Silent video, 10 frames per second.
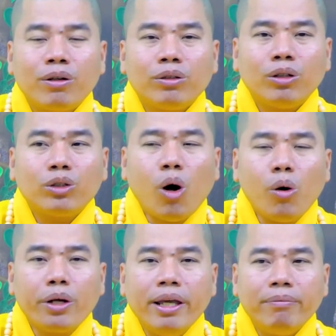nó
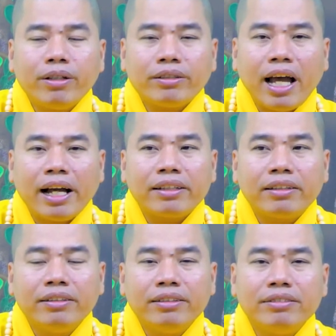tô điểm cho thăng
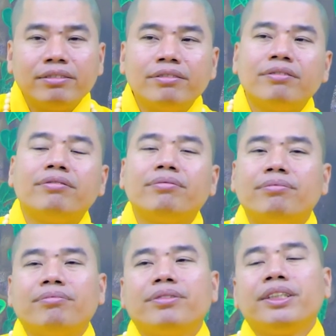tướng
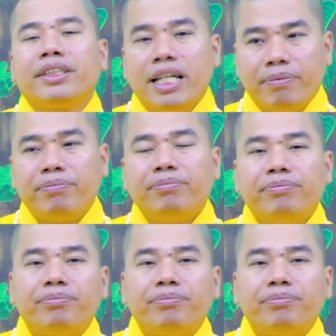được đẹp